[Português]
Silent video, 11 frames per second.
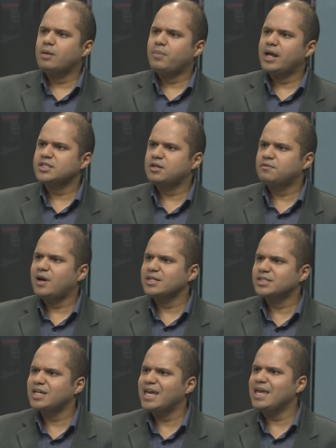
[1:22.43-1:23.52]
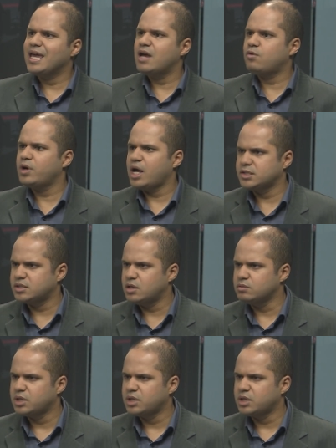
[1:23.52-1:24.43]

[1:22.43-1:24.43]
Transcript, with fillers: Parece que fala-se em revogação.